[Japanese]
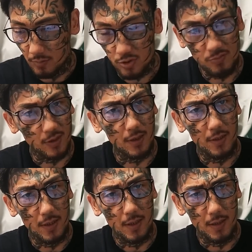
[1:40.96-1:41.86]
もしま
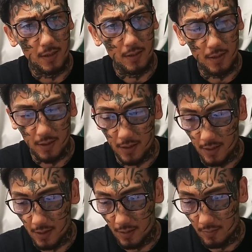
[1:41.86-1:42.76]
たね、
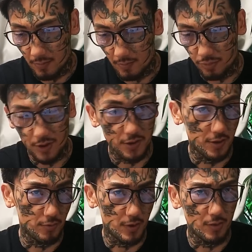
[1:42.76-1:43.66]
えー、
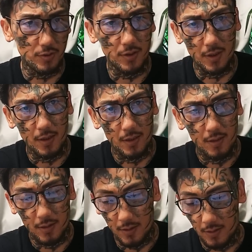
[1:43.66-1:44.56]
ブレイキングダウンにね、
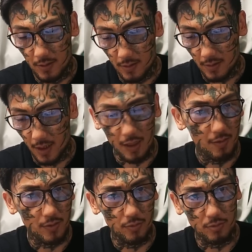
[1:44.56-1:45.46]
関
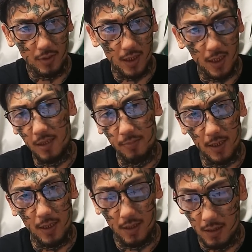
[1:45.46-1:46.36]
わることがあれ
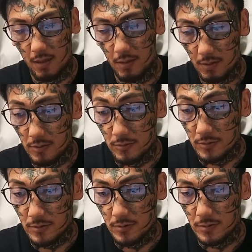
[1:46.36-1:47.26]
ば、
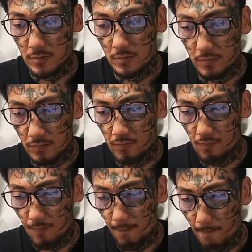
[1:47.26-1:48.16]
う
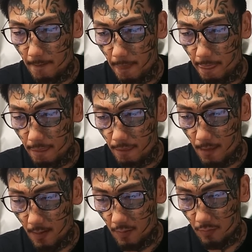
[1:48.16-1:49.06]
ん、
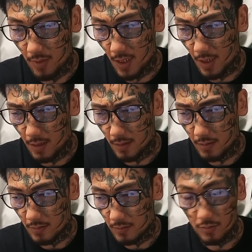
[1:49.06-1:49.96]
まあ、
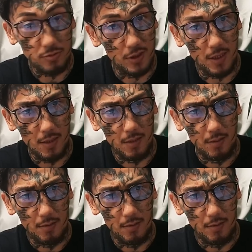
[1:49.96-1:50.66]
当然、